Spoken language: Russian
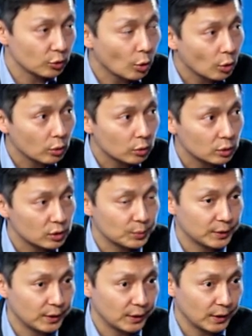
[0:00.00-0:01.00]
Но,
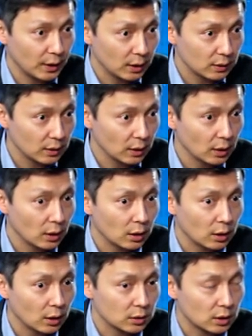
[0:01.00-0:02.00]
несмотря на это,
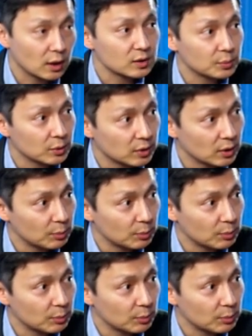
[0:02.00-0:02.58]
транспорт